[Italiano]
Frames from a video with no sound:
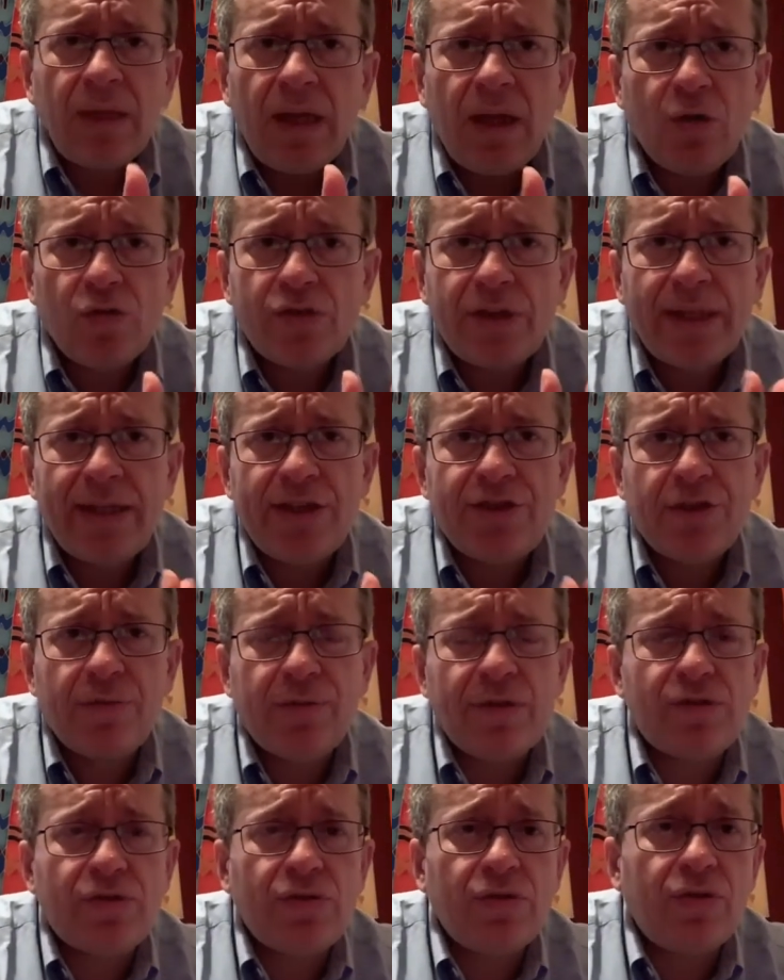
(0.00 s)
Cosa dice
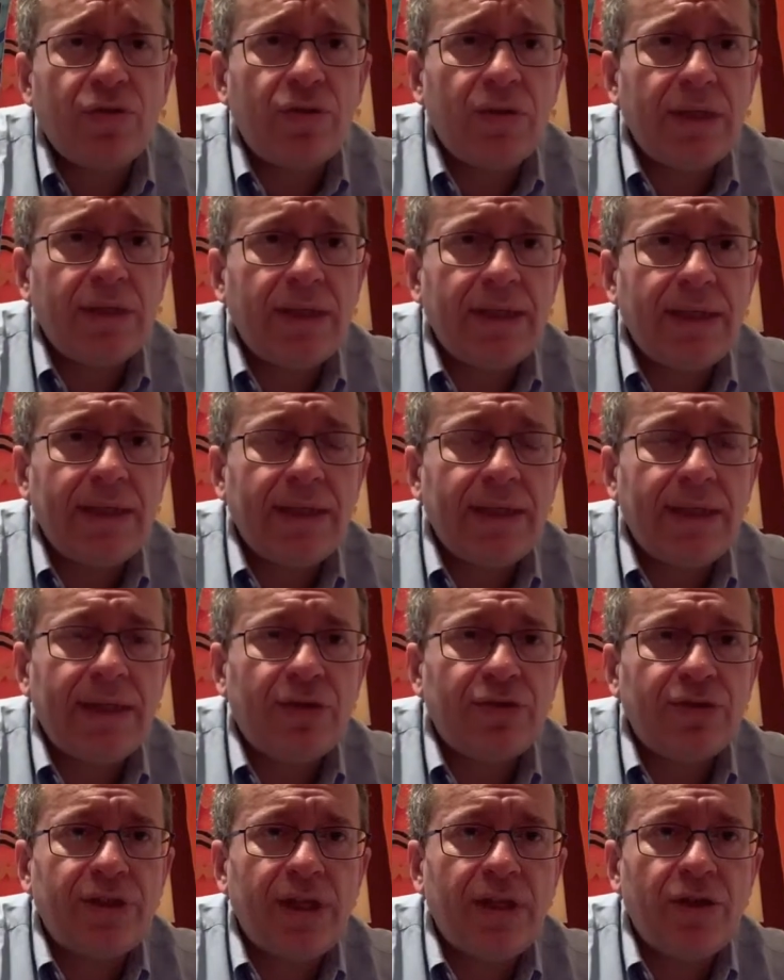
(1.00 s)
questo
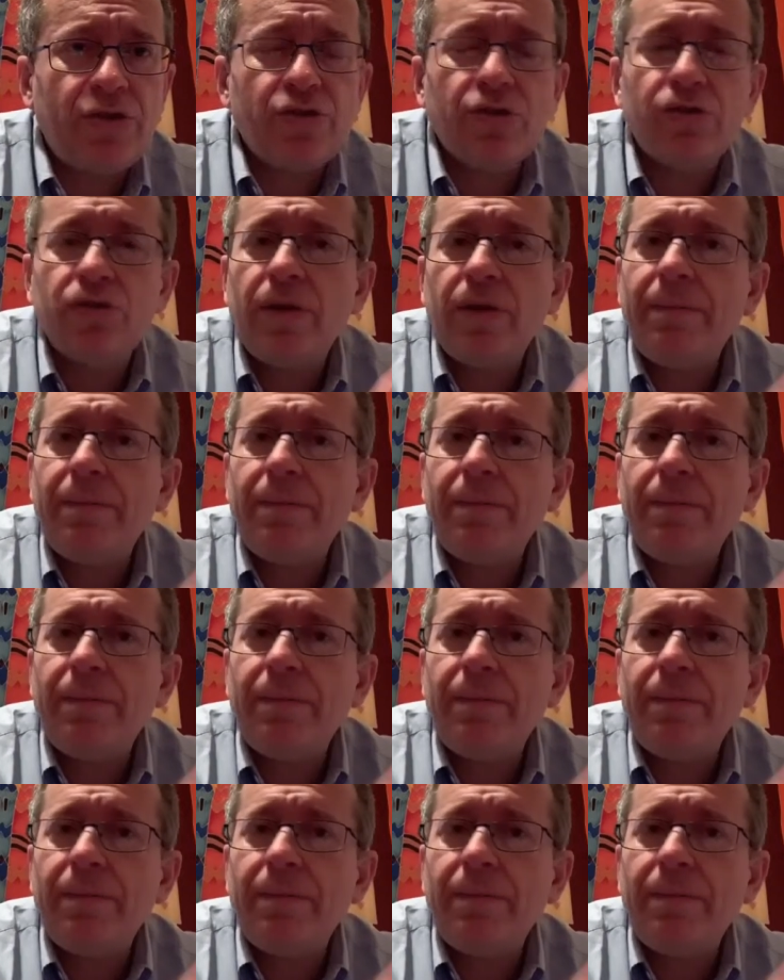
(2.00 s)
ordine del giorno?